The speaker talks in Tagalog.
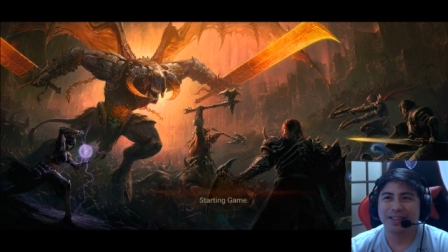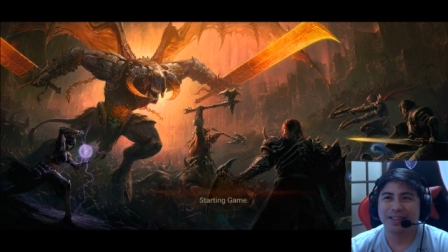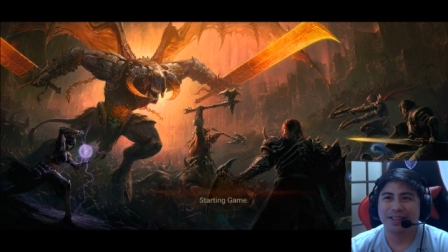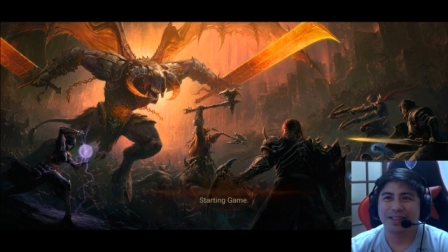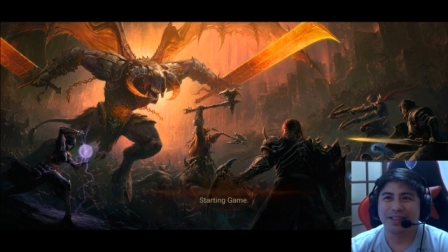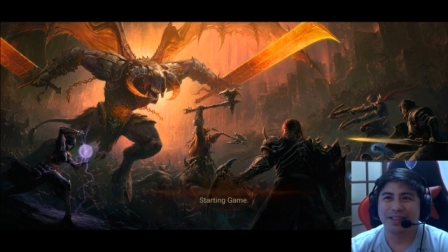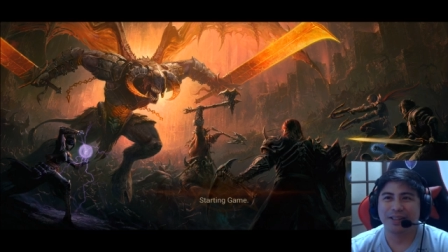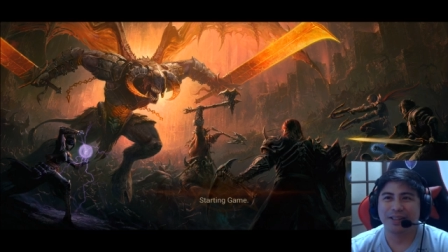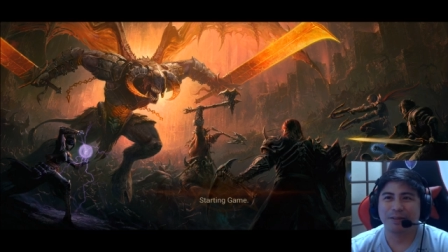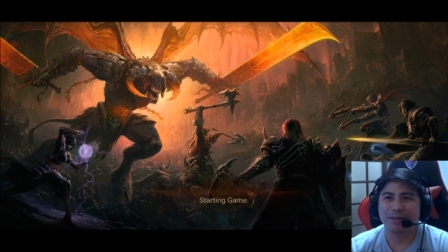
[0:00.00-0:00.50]

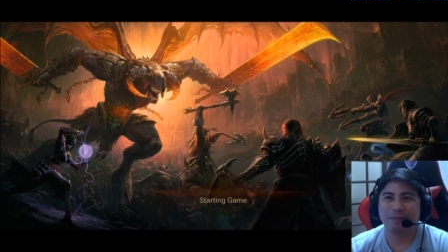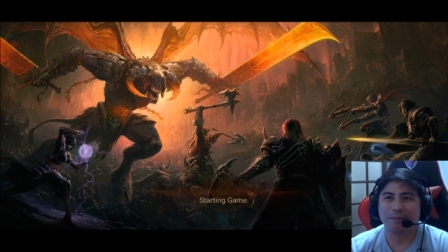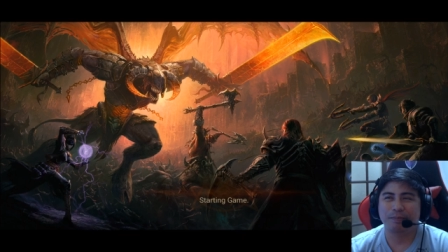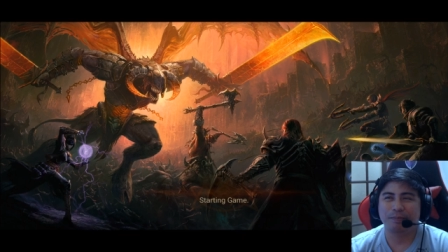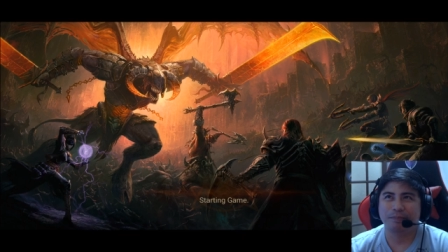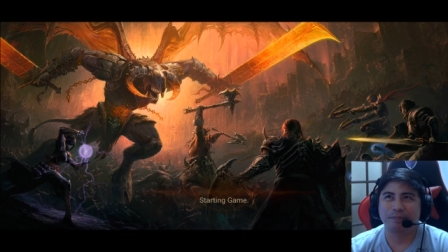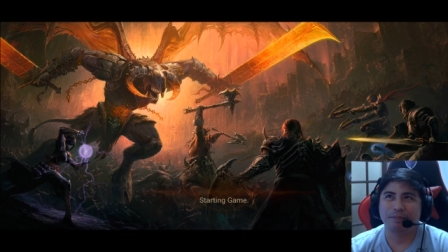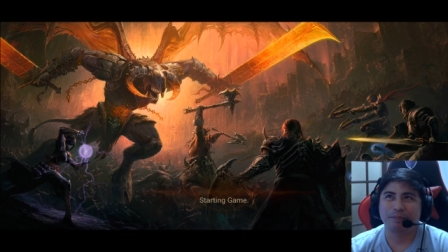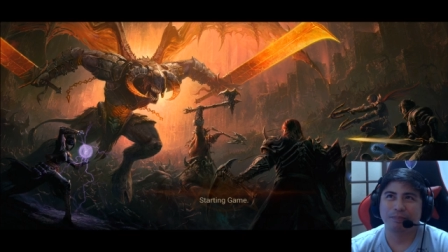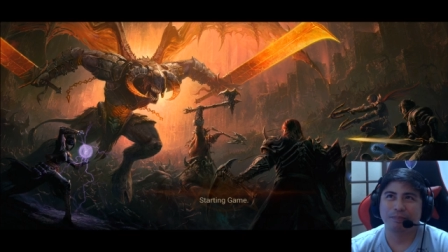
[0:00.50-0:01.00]
Um,
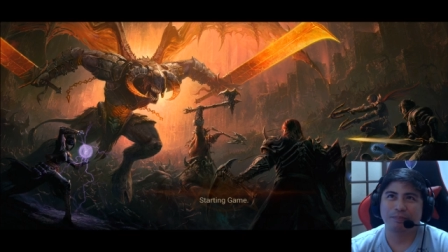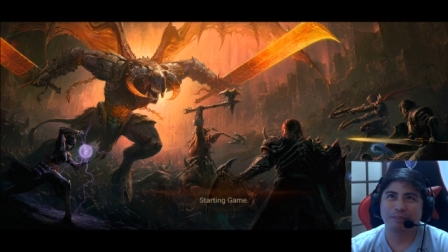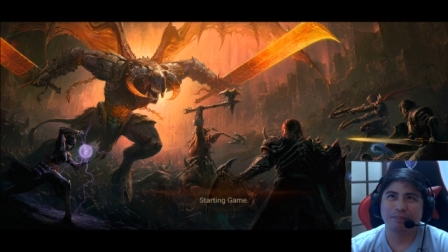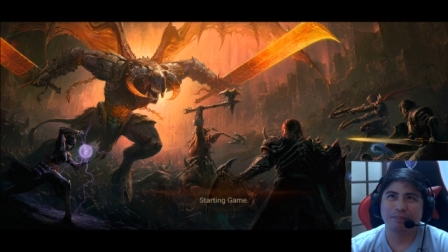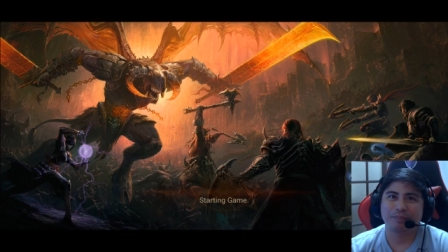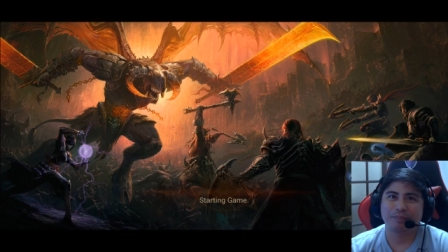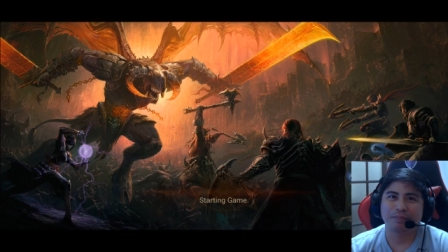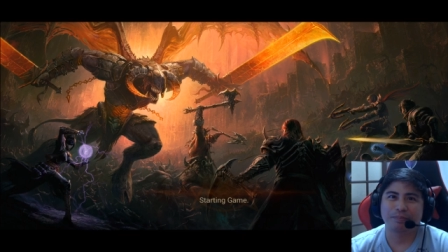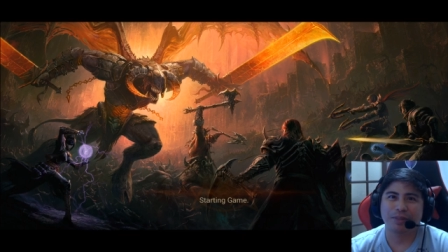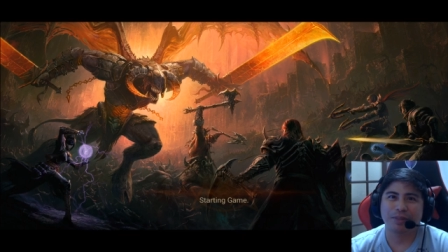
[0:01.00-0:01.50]

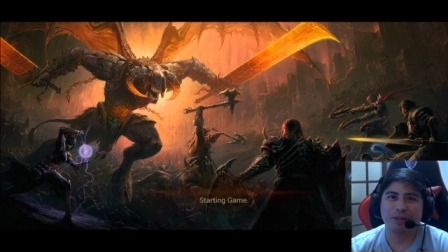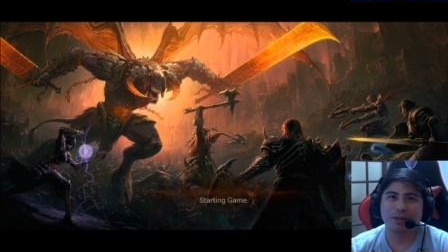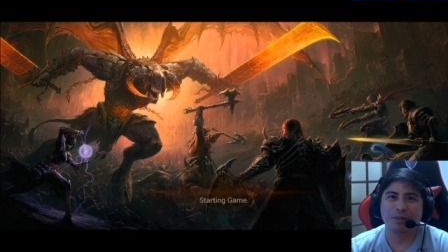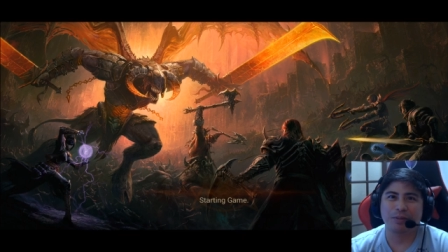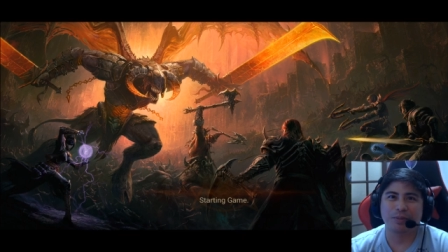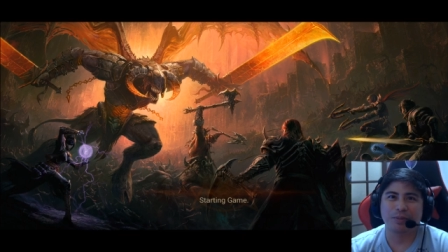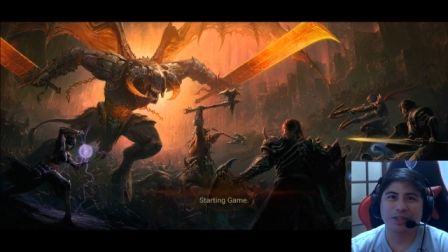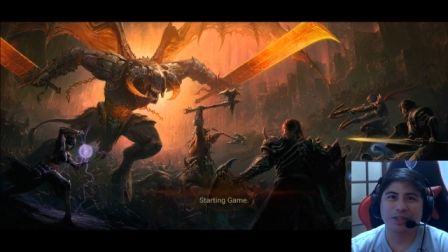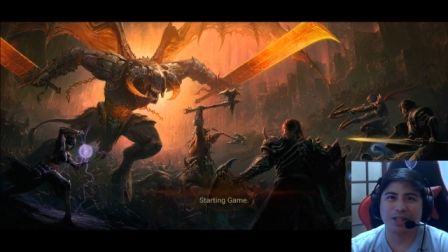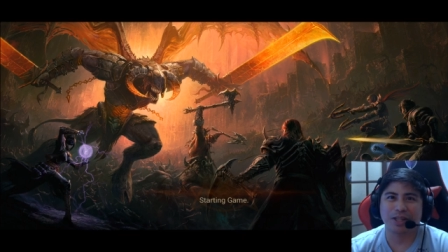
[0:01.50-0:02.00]
paano
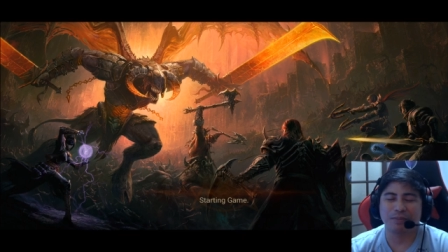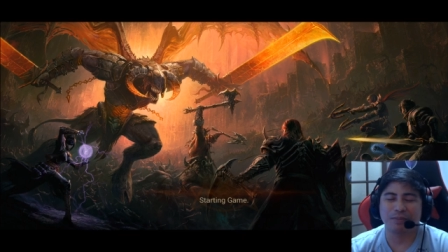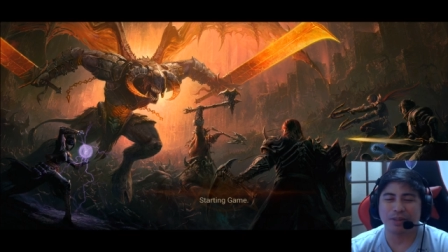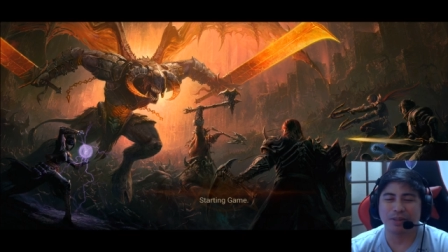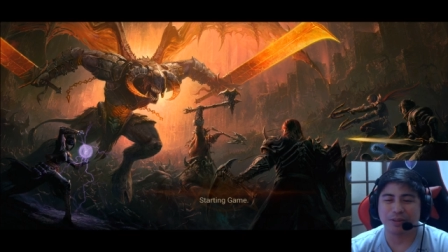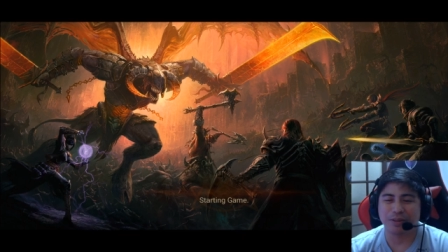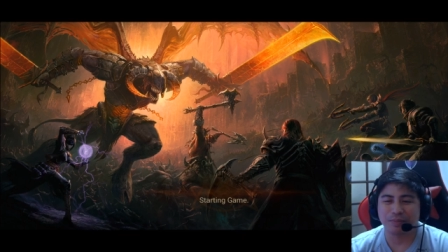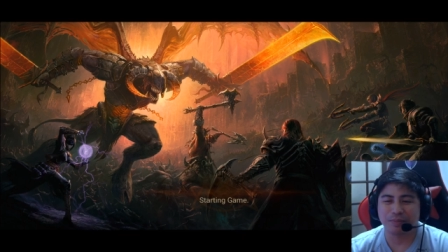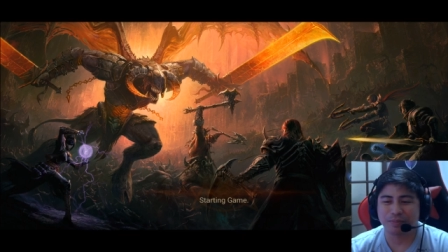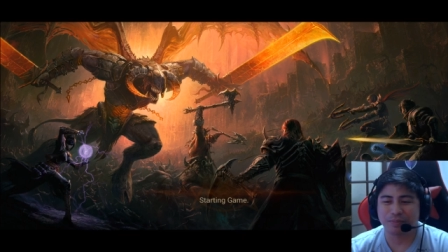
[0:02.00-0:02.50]
ba
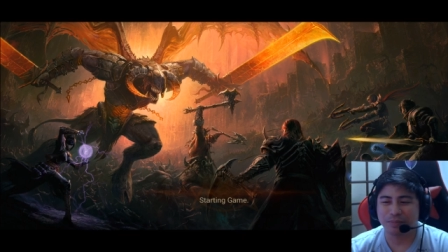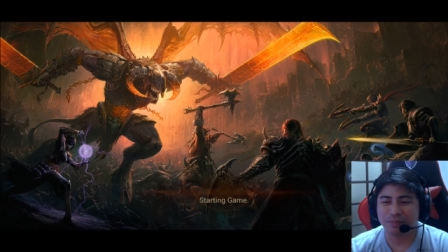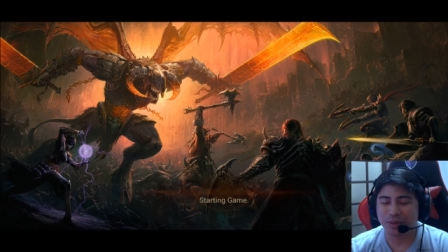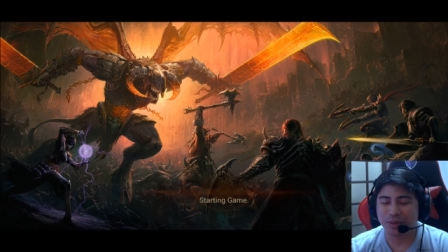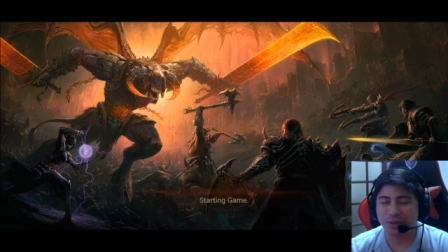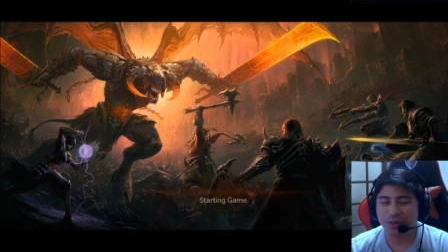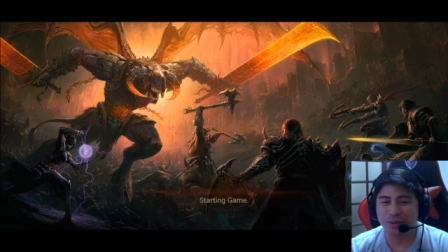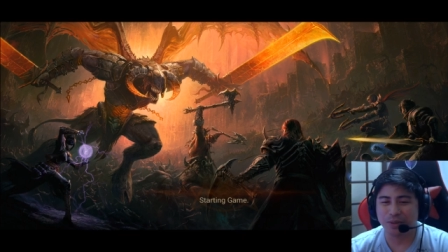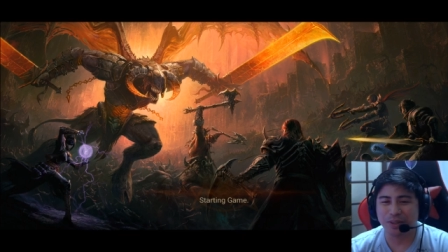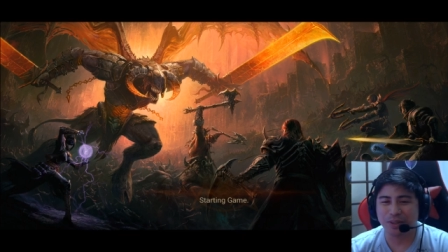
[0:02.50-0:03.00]
masabi?
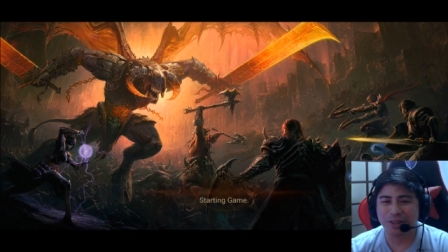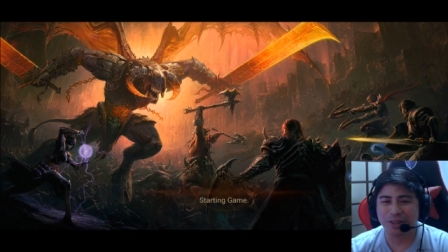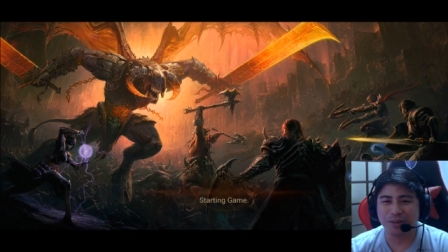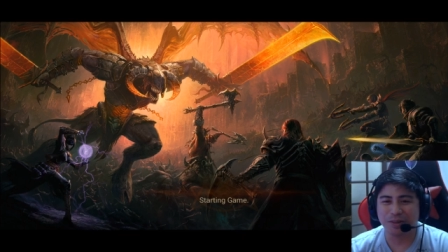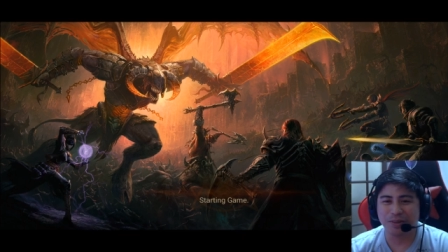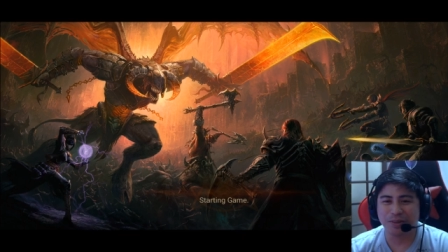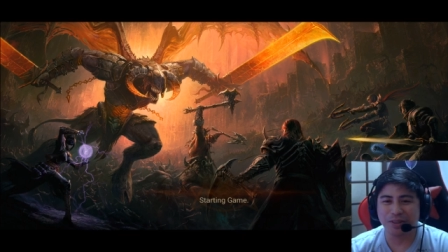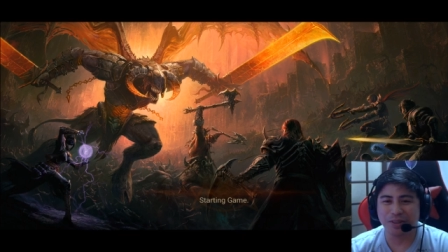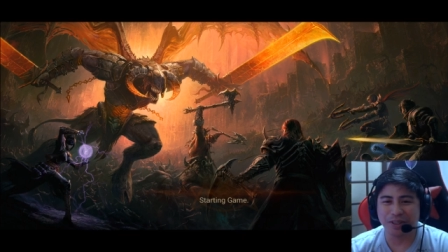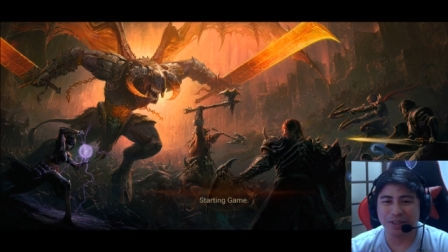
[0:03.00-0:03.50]
Moron
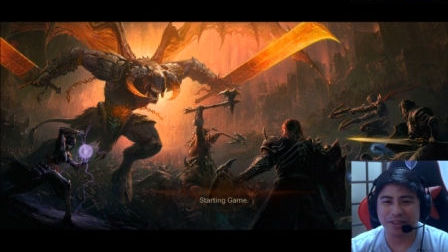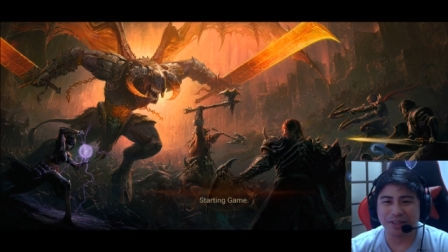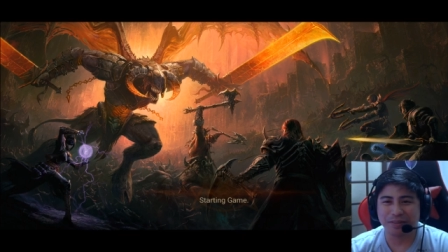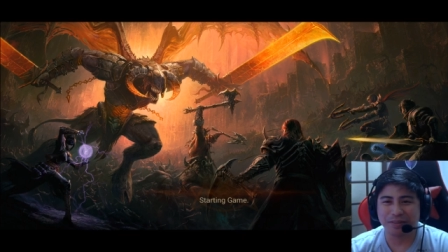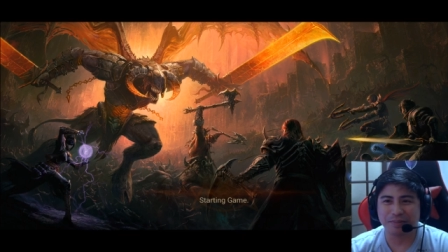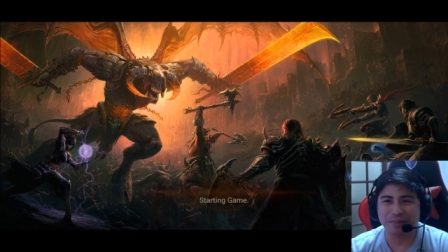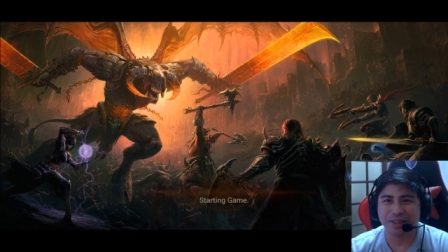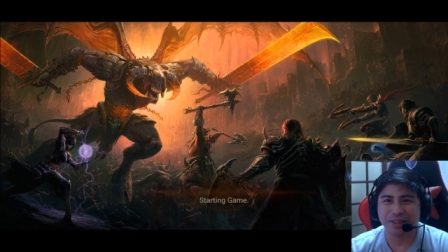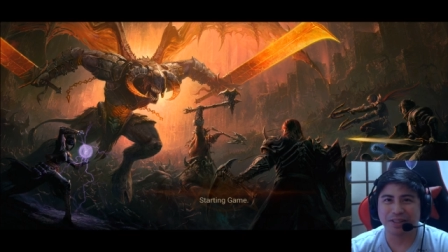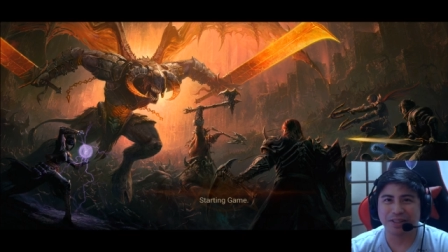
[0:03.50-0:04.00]
ano ko eh.
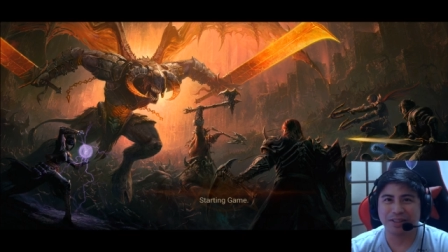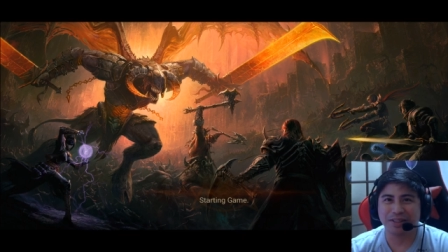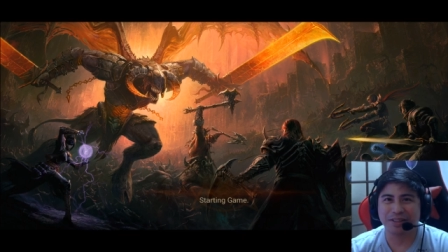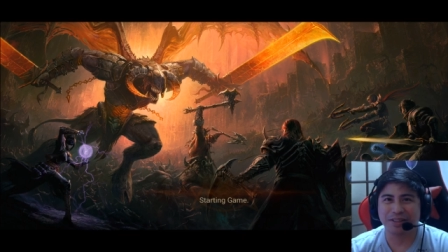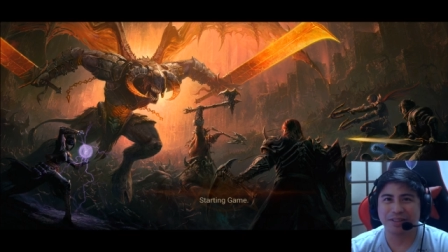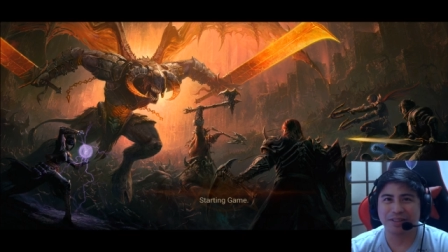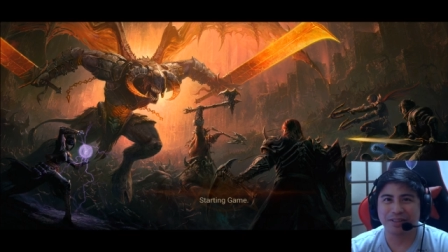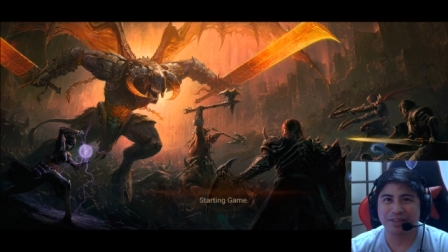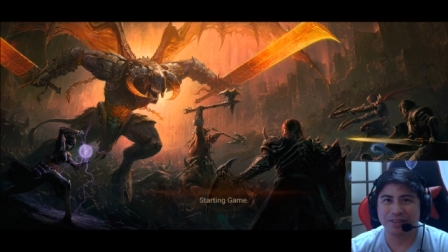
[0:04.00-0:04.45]
Parang